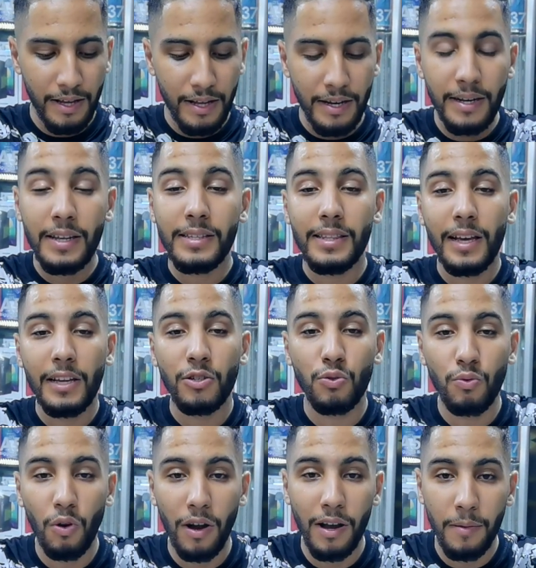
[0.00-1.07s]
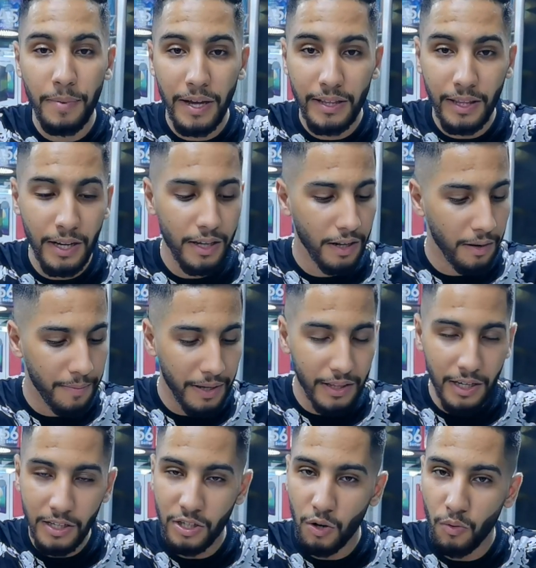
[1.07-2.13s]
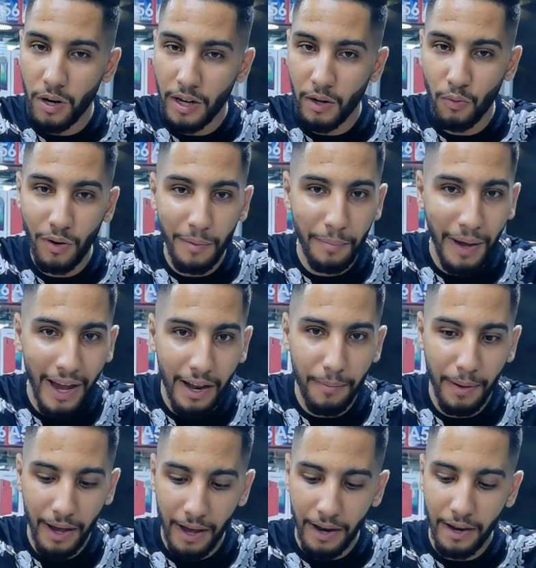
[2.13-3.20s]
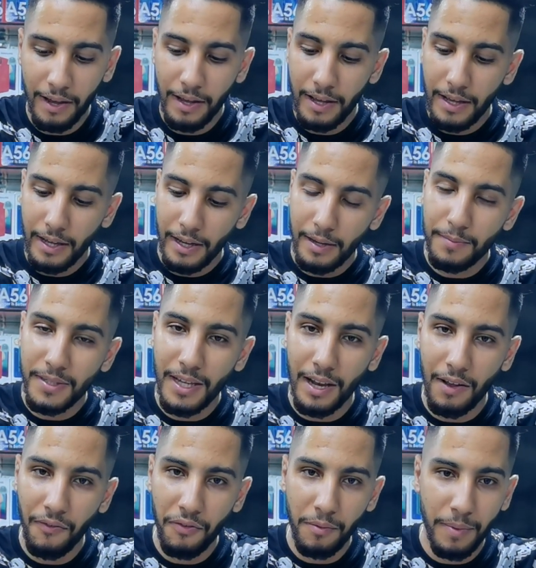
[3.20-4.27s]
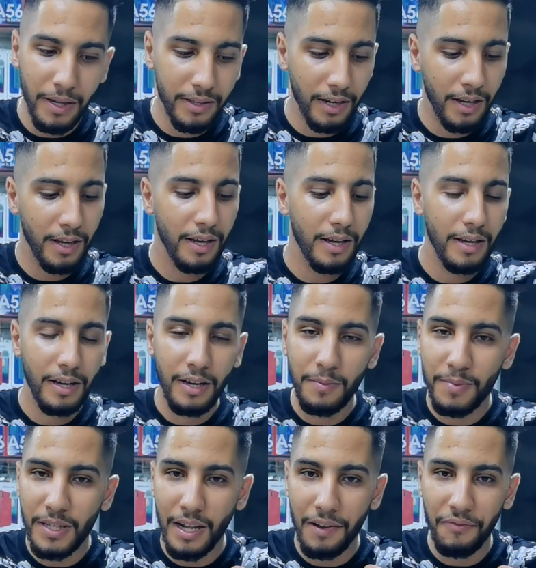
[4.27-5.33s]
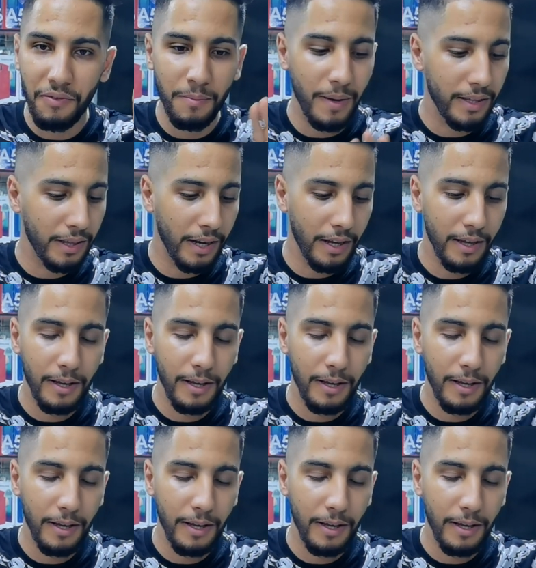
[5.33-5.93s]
الناس اللي غيسولوا على الباتري الباتري تا هو الاخوان بحال بحال 5000 في الباتري 5000 في الباتري